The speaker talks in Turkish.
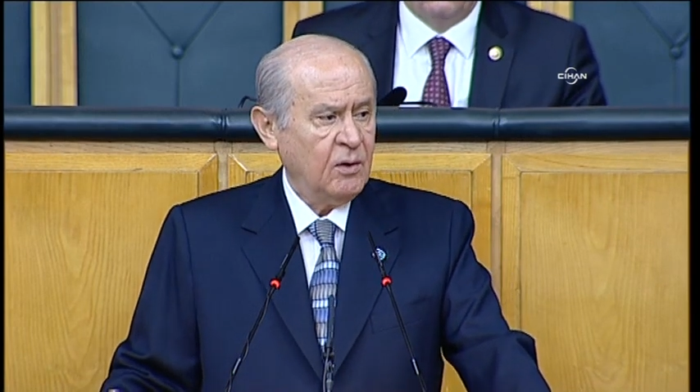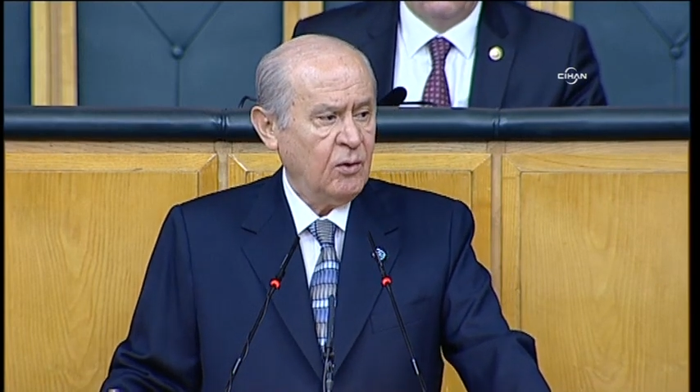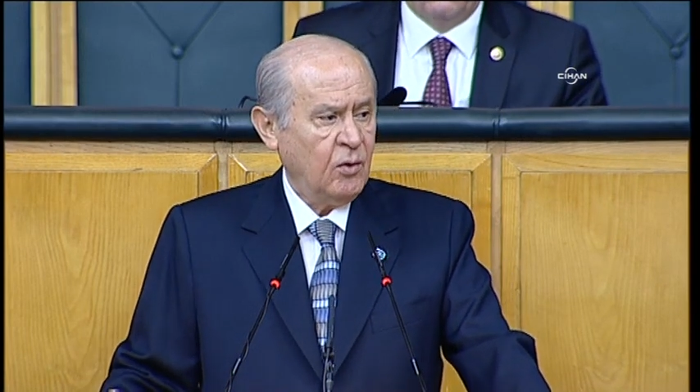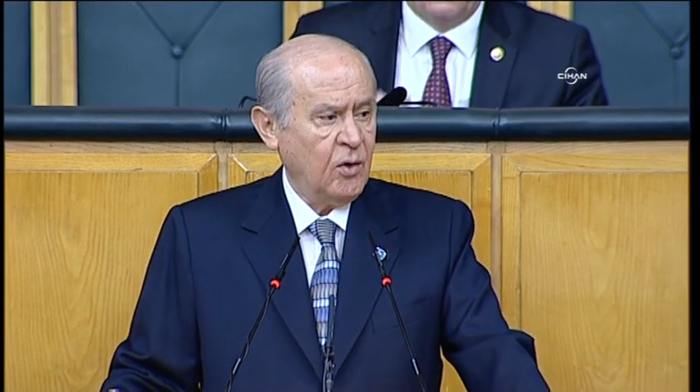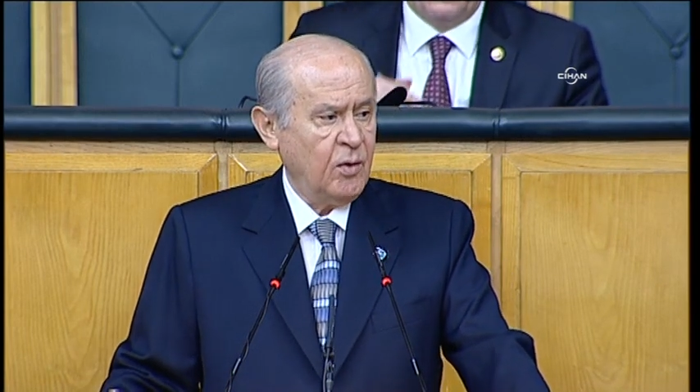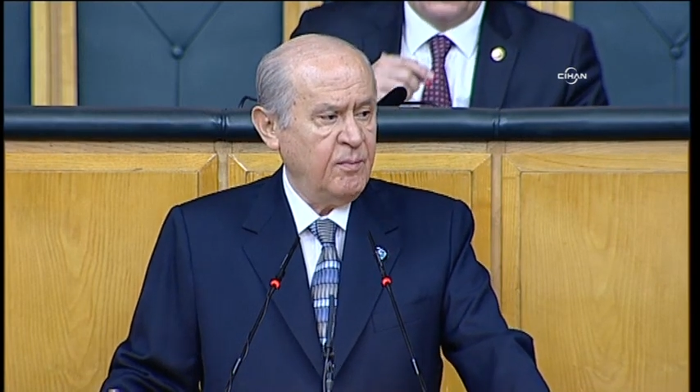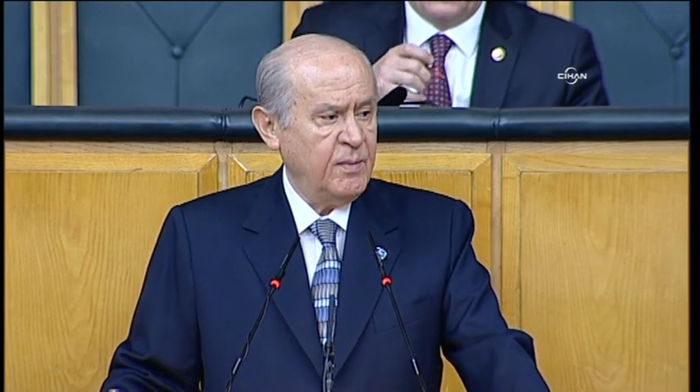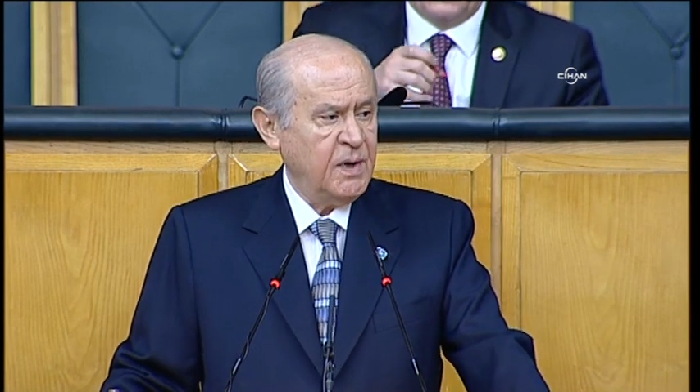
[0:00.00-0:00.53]

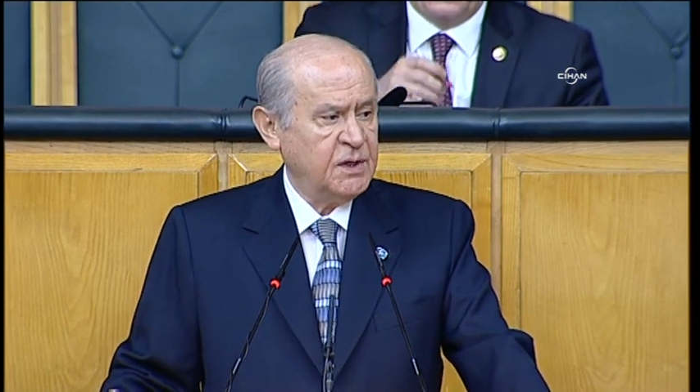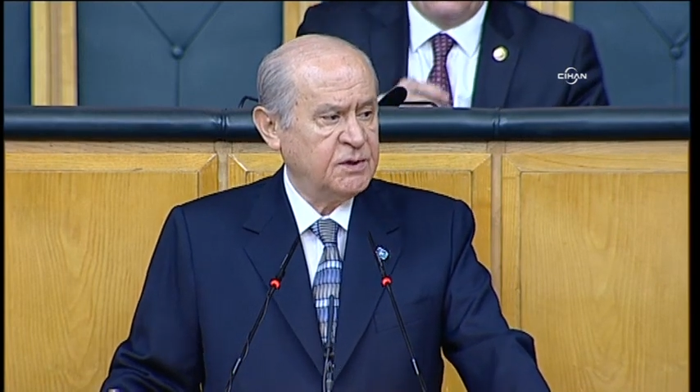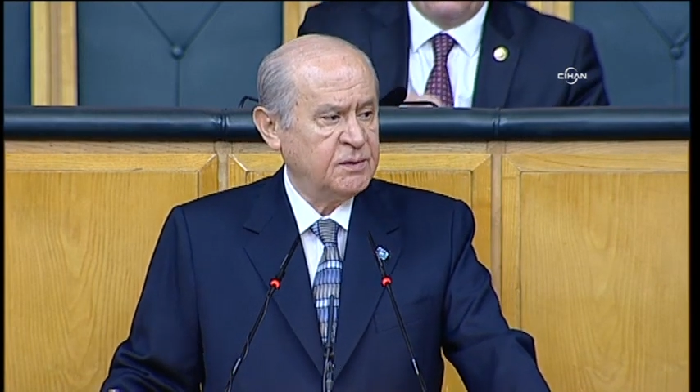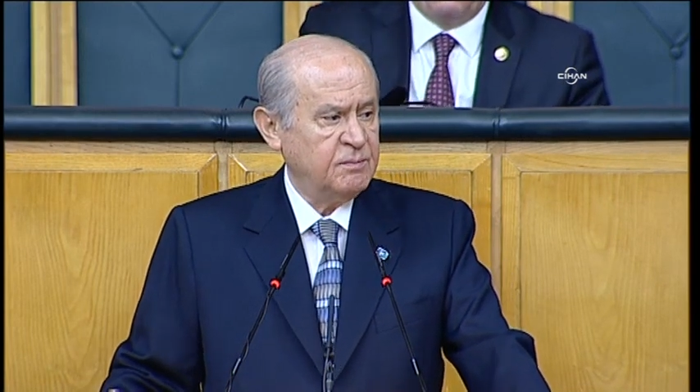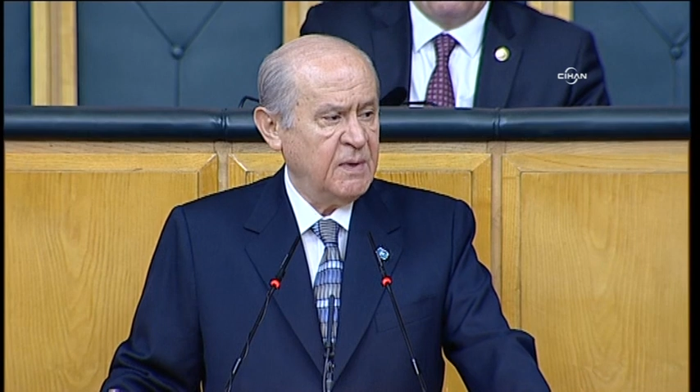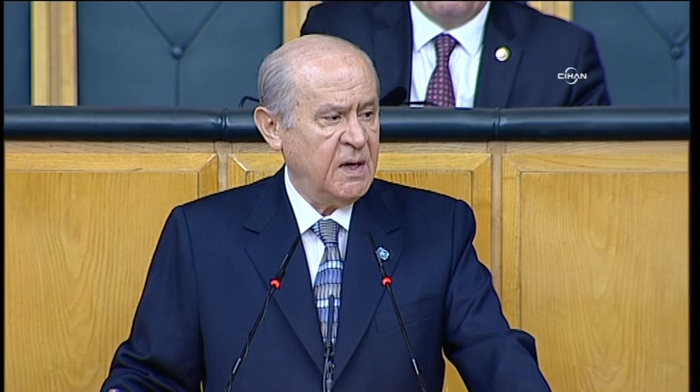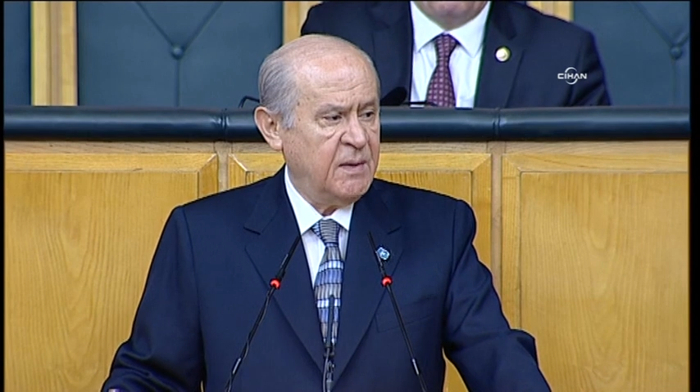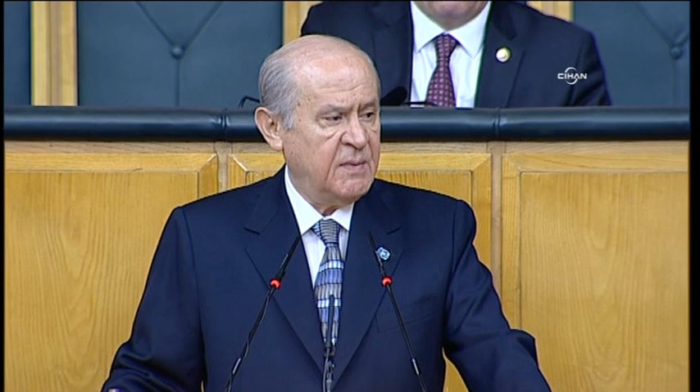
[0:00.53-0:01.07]
15
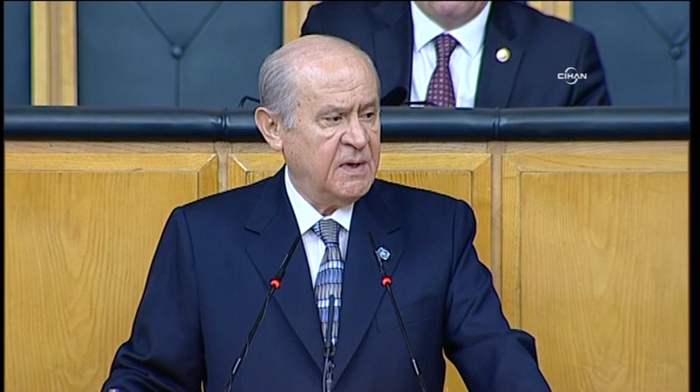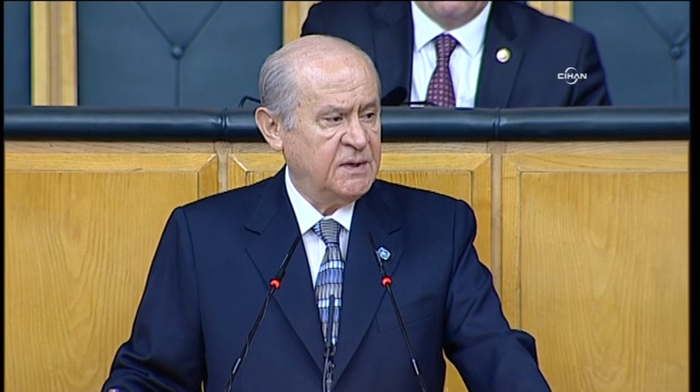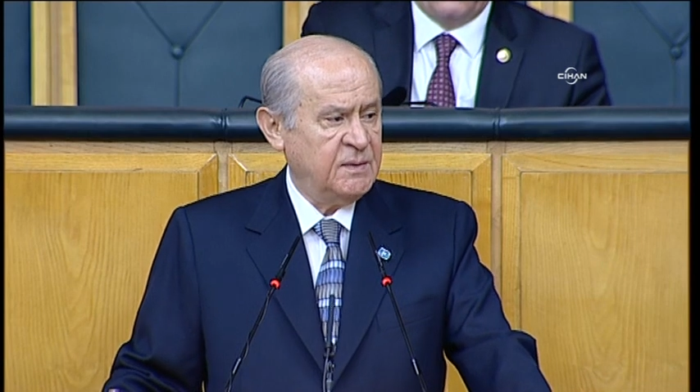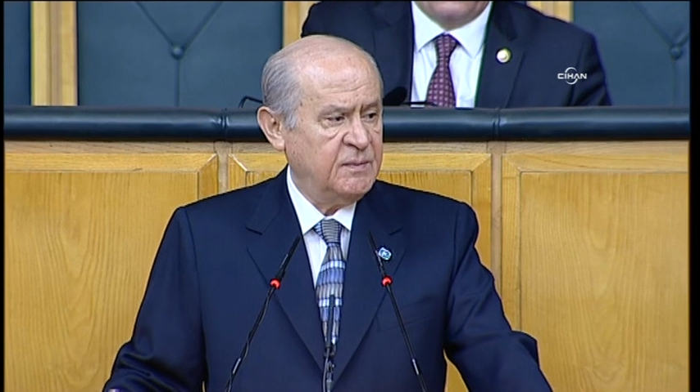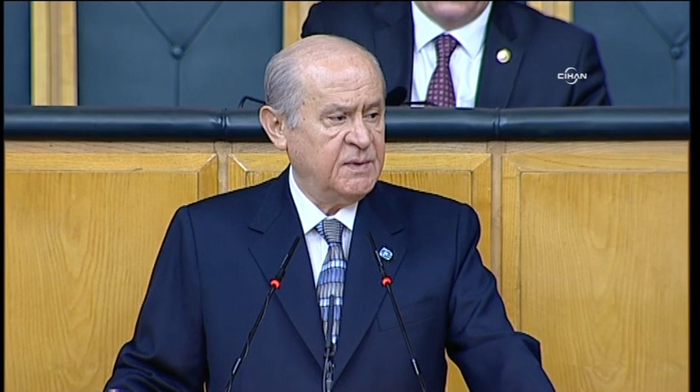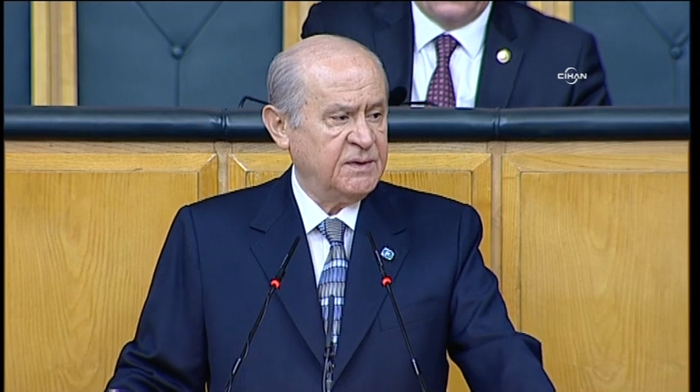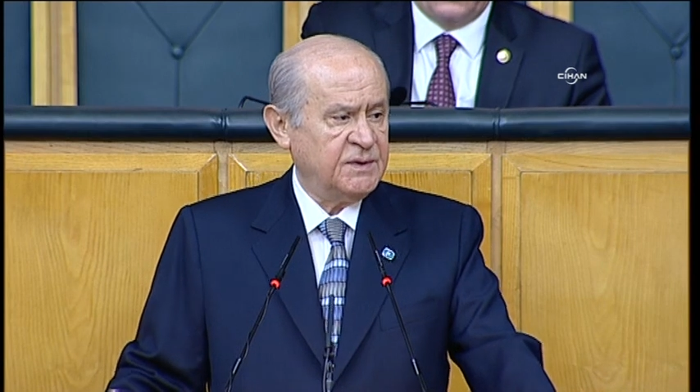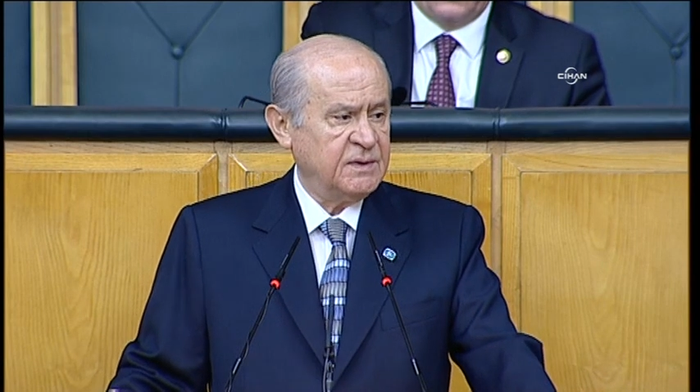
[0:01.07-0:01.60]

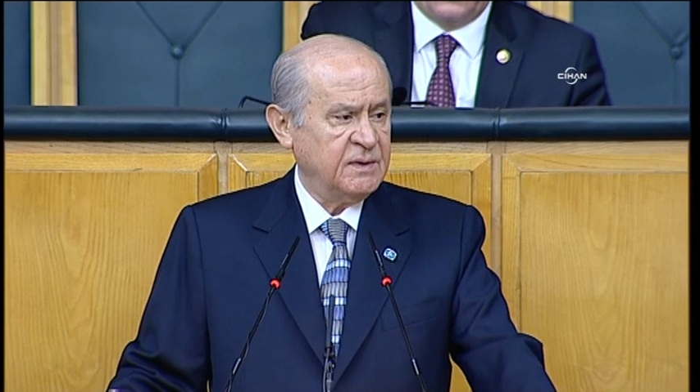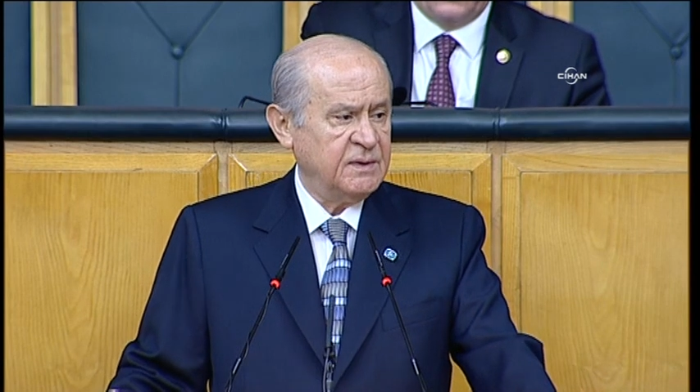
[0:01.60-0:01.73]
Mehmet'imiz